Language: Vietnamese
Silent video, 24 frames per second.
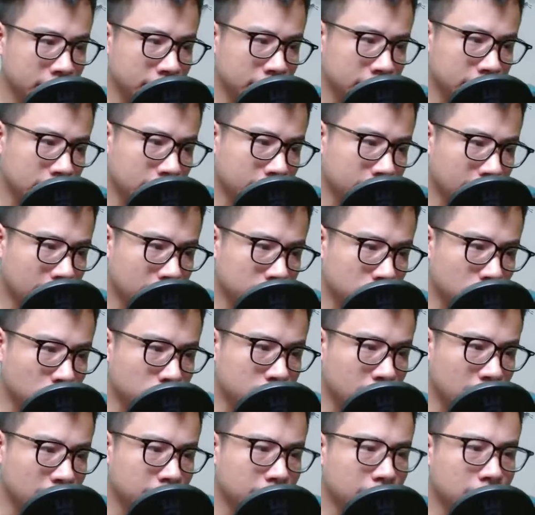Lâm Động cũng
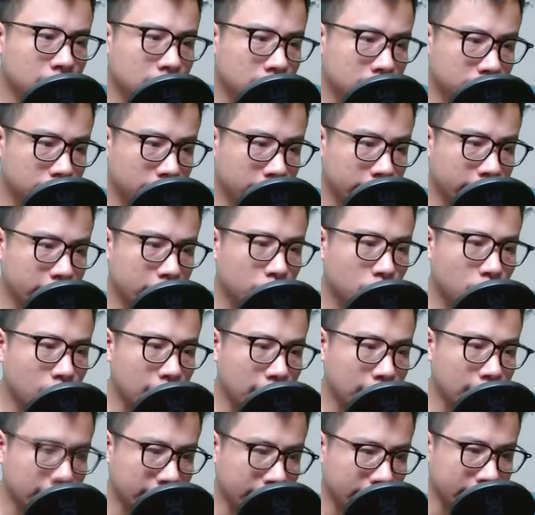thấy bất lực về kết quả
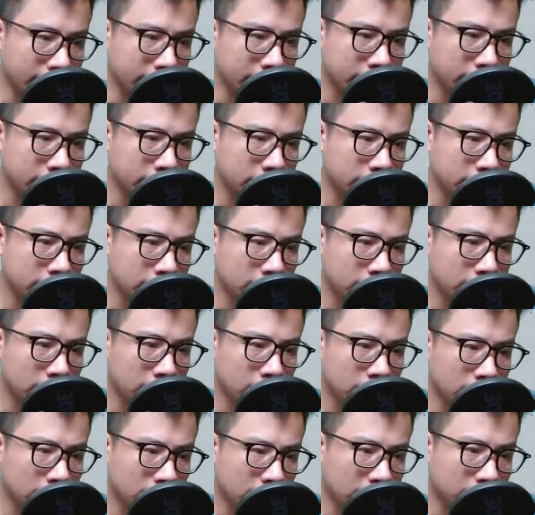này.
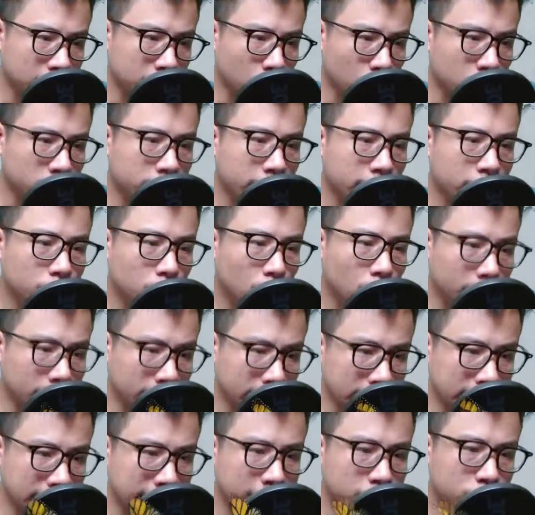Hắn muốn tên tuổi
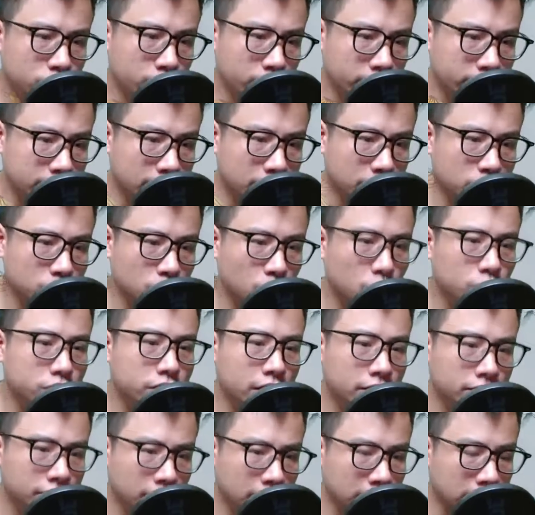mình lan truyền trong thú
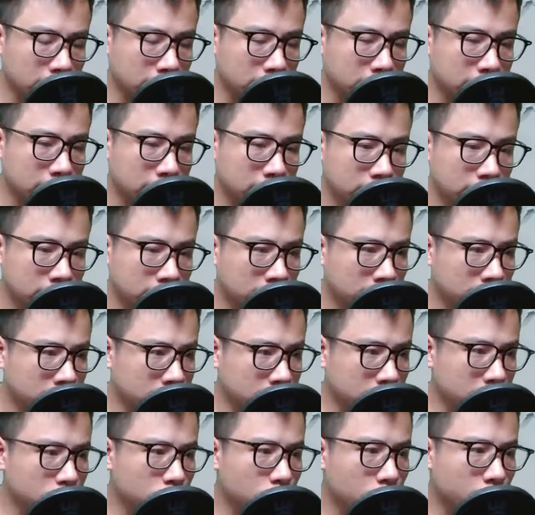chiến vực,
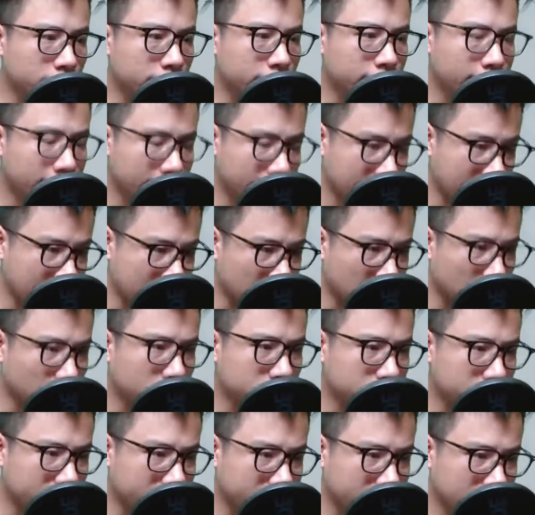những chuyện thế này là khó
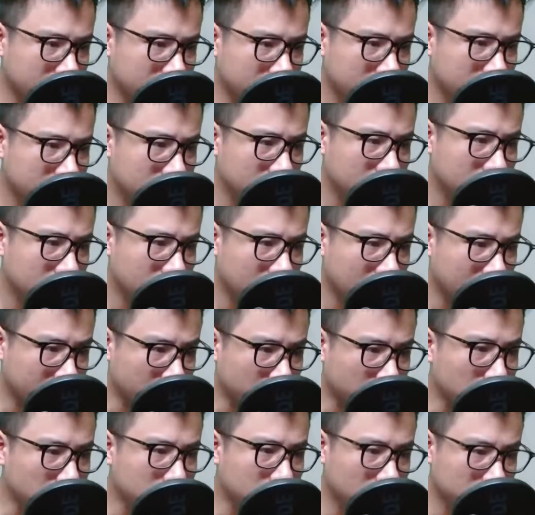tránh Hắn
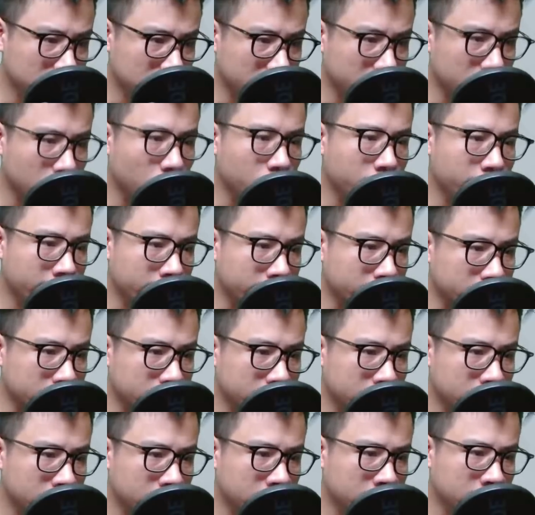cũng không thấy hối hận
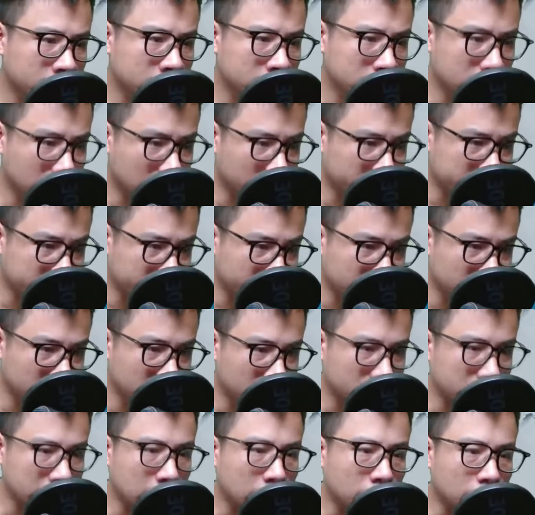Chỉ cần tìm được
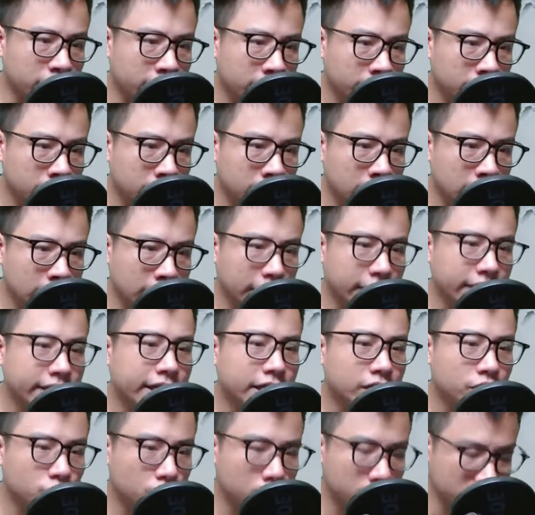tiểu viêm Gây
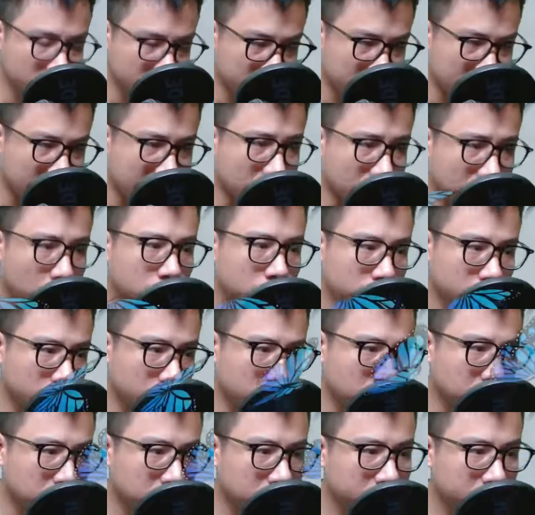nên chuyện gì hắn cũng chịu